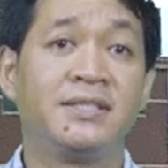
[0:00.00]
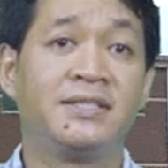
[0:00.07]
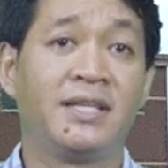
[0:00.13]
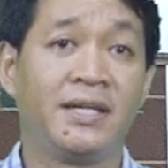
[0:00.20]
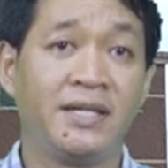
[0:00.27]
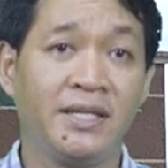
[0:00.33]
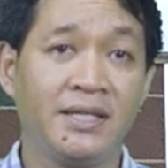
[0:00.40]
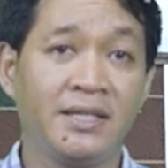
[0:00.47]

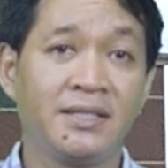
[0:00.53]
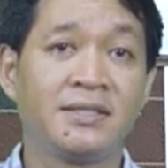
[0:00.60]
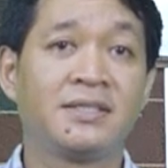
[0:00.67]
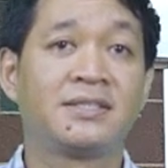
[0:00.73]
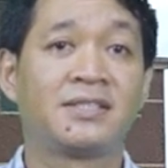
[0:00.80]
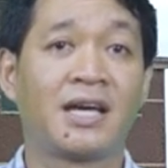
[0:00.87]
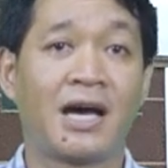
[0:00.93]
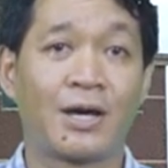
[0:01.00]
Jadi,
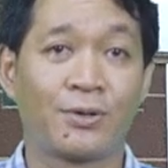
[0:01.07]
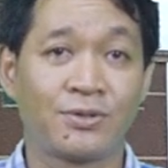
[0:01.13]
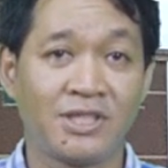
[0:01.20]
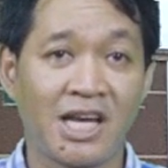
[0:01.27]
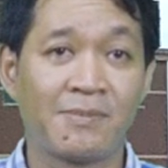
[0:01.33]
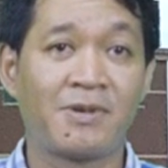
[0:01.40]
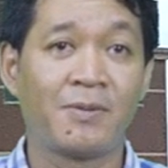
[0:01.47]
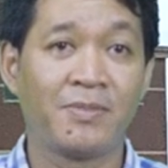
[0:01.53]

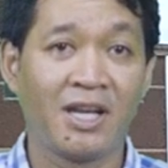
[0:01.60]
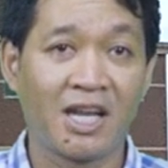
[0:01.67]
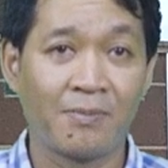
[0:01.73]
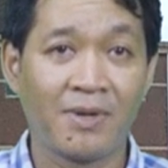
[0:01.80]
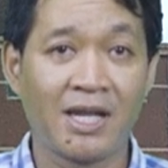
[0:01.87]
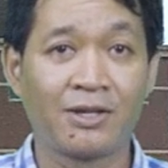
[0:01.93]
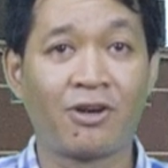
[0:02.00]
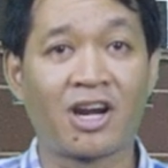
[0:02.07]
seharusnya apabila
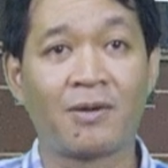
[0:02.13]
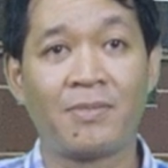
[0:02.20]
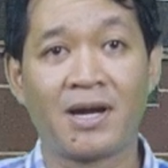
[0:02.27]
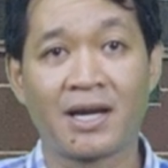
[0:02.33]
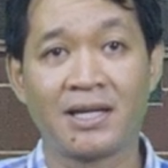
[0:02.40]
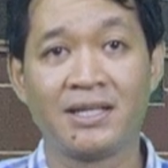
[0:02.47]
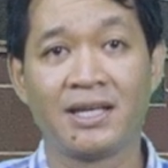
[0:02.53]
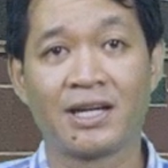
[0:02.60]
melihat orang
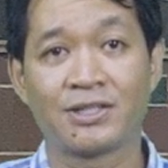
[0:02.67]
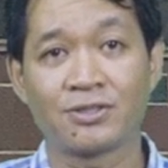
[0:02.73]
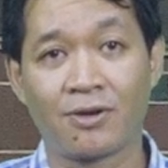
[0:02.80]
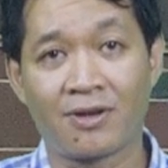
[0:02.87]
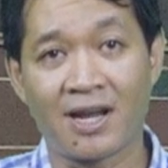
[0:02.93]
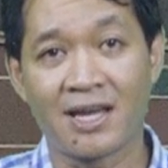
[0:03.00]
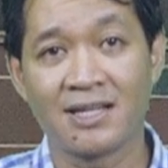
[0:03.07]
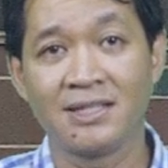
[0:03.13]
makan di
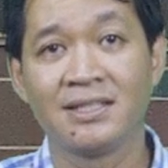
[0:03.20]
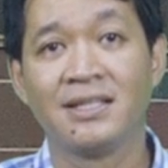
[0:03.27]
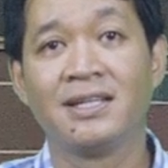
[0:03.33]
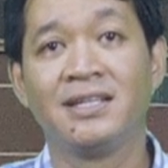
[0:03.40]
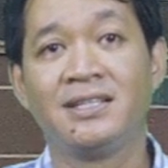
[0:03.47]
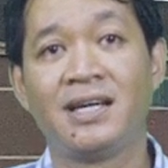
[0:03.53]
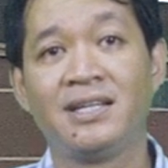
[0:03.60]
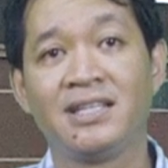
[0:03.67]
restoran
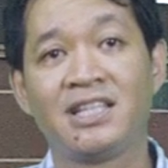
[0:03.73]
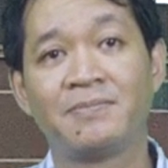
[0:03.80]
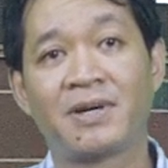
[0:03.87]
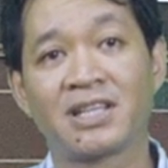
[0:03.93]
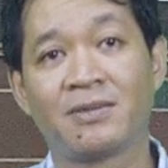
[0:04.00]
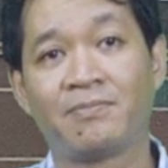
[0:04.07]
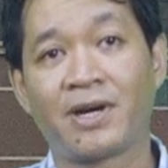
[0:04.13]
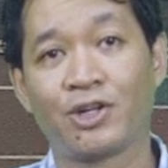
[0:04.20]
dan di
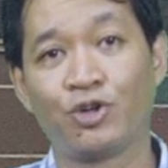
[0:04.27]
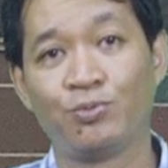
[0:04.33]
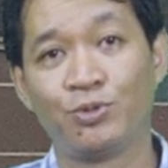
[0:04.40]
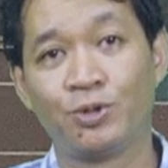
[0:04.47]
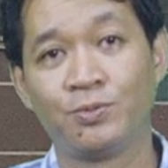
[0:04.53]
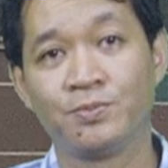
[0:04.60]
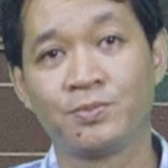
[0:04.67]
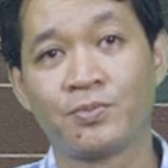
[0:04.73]
tempat-tempat
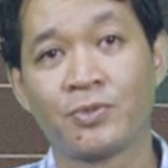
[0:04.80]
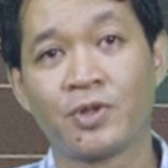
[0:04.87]
umum,